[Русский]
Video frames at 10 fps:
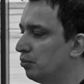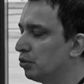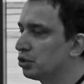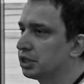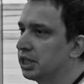
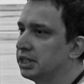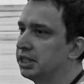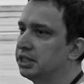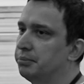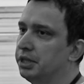можно
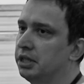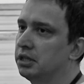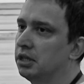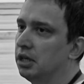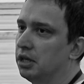сказать,
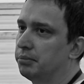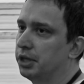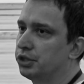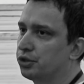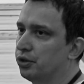заменил
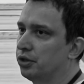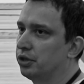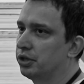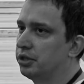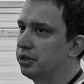
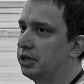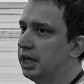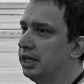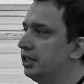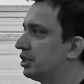большое
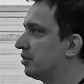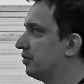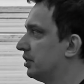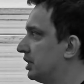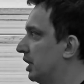
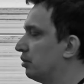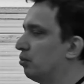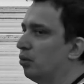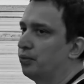количество станков,